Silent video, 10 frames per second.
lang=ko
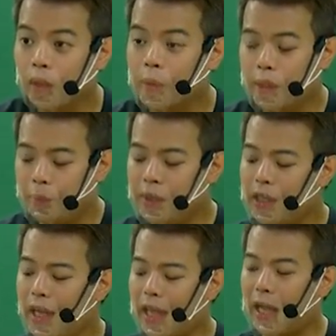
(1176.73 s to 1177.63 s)
미,
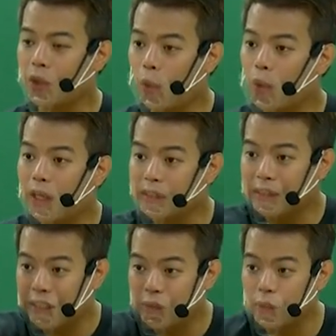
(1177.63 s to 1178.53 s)
미래에 내가 여러 가지
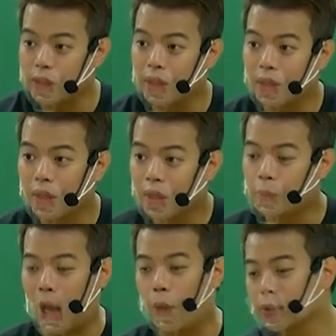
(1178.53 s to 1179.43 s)
일을 할 수 있잖아?
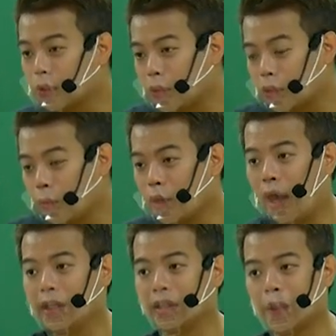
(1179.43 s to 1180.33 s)
그럼 과거 사건의 결과가
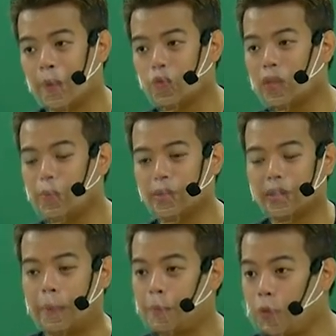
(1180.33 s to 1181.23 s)
아니기 때문에 충당부채를
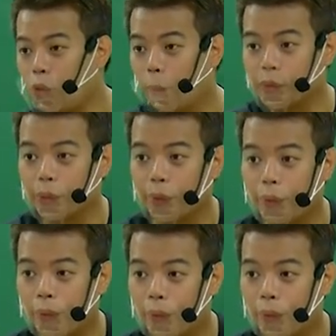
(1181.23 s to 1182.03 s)
잡을 필요가 없어요.